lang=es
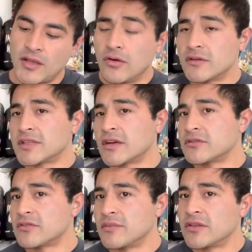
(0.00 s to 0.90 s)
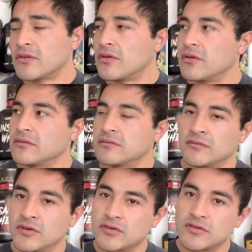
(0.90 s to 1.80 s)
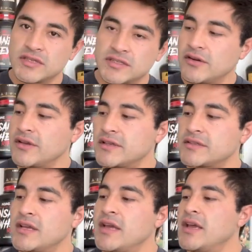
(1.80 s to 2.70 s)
o lo está consumiendo con otros esteroides.